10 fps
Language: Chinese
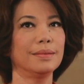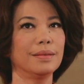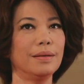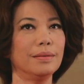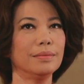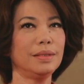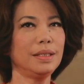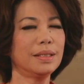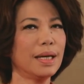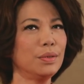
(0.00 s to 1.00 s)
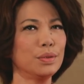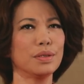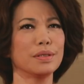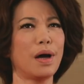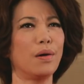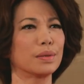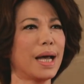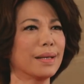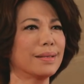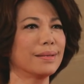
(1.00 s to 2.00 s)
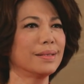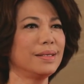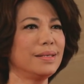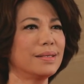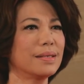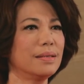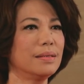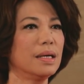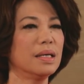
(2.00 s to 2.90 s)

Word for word: 然后一看就知道是好搭档的医生，